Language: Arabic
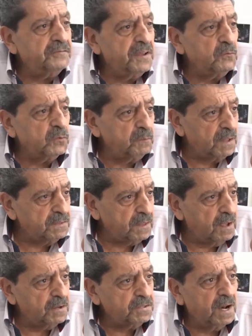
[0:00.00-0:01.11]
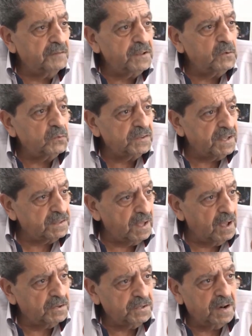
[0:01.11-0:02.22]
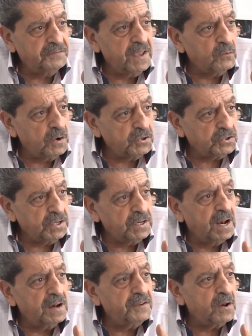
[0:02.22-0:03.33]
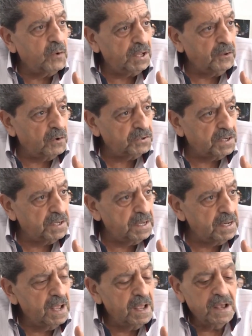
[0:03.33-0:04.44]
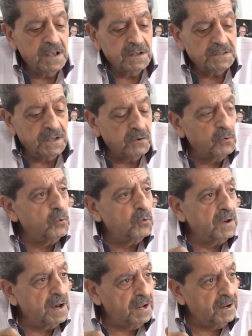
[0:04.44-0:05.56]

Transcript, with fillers: 2018 2019 2020 2021 صاروا يقولوا يلي